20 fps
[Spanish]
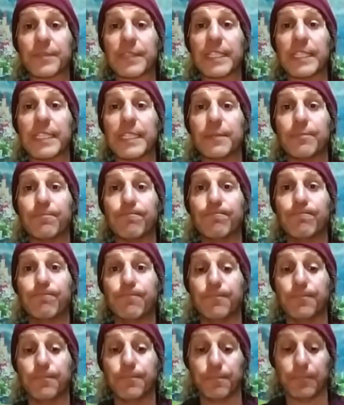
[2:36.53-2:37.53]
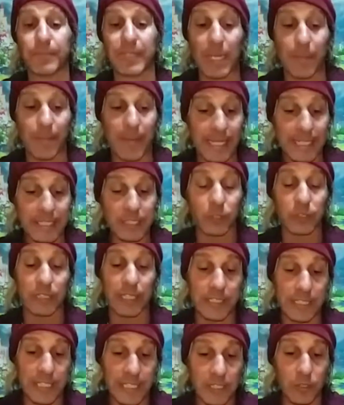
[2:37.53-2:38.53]
Y mm, me llamáis, os
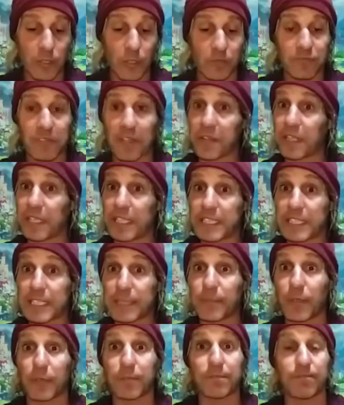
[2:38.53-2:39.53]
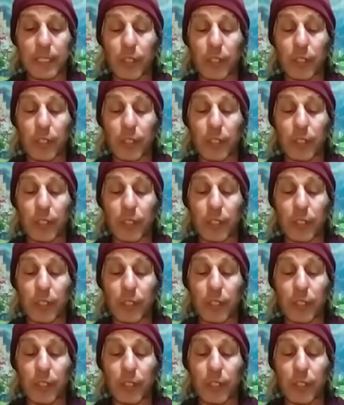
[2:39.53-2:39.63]
atiendo, facilísimo.